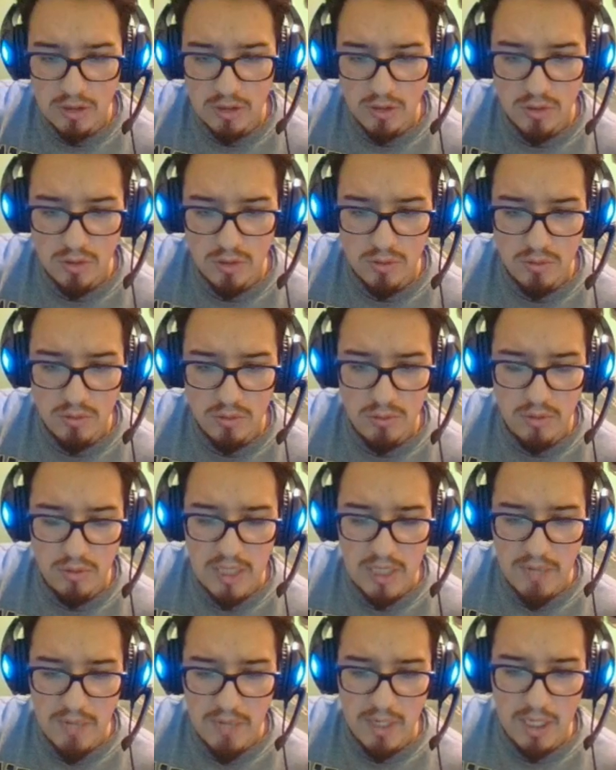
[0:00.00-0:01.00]
Ya
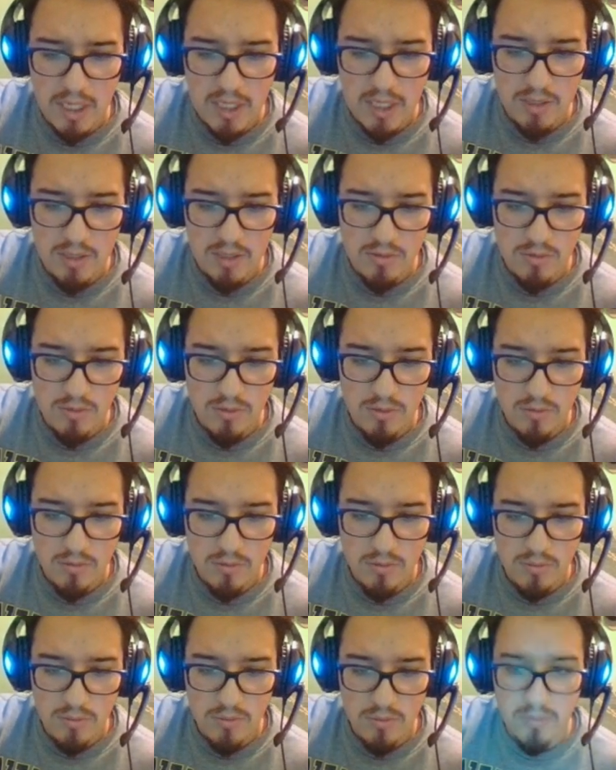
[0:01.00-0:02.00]
ya marcado.
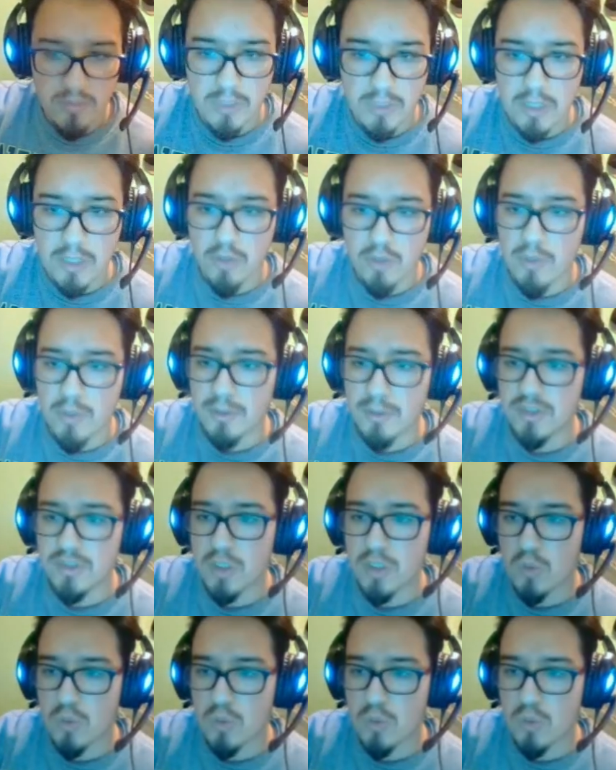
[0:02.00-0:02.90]
Claro, vamos a hacer